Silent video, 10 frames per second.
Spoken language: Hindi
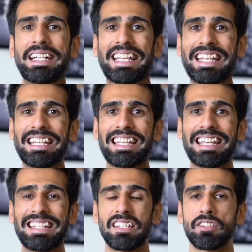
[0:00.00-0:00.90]
एटीन
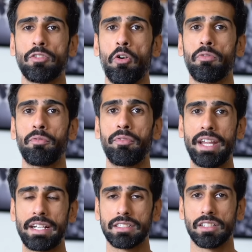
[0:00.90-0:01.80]
के ऑफ
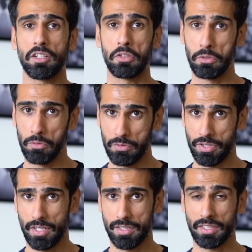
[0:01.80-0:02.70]
वेट तक लूज़
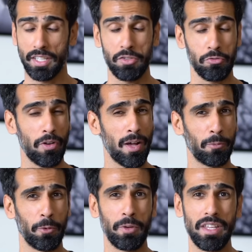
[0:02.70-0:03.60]
कर सकते हैं जो
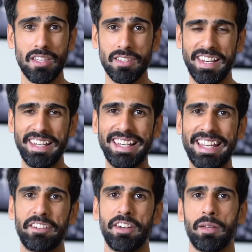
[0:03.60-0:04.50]
आपको ईजिली
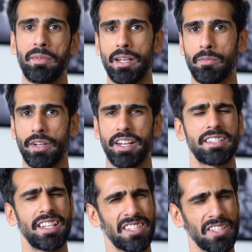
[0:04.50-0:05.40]
लीन रहने में हेल्प करेगा
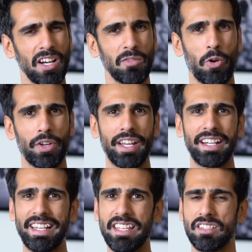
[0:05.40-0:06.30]
इसलिए स्टार्ट वॉकिंग
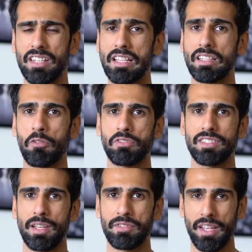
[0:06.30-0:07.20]
एटलीस्ट टेन थाउजेंड
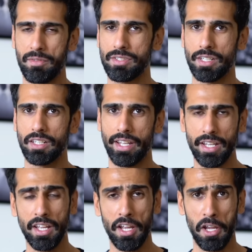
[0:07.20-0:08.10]
स्टेप्स एवरी सिंगल डे